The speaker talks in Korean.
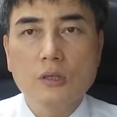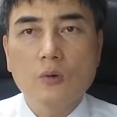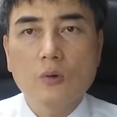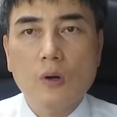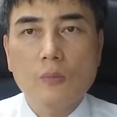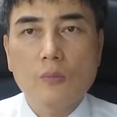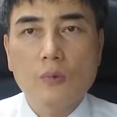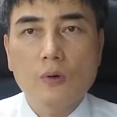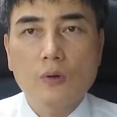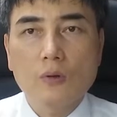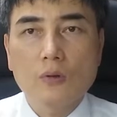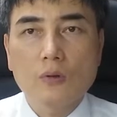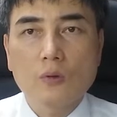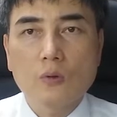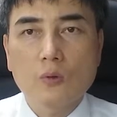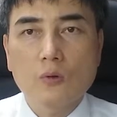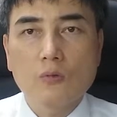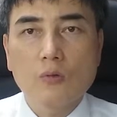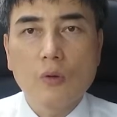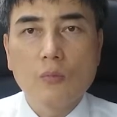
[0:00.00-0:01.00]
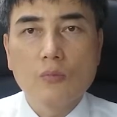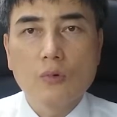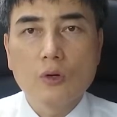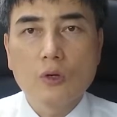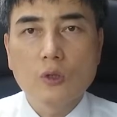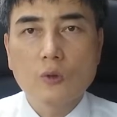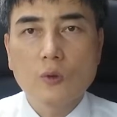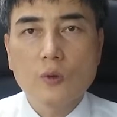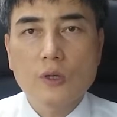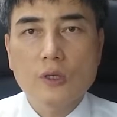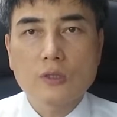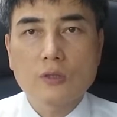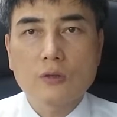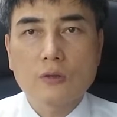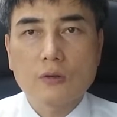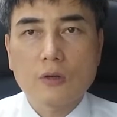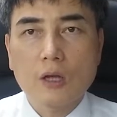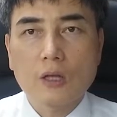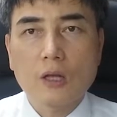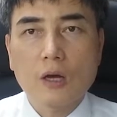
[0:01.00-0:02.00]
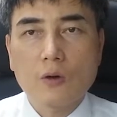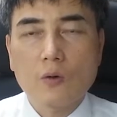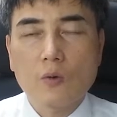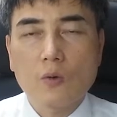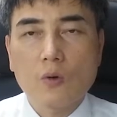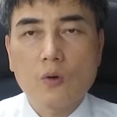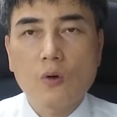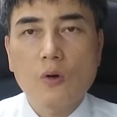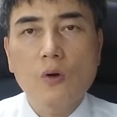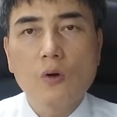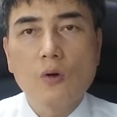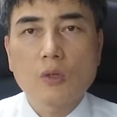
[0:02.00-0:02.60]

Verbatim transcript: 또 한번 또 원문을 통해서 깨닫고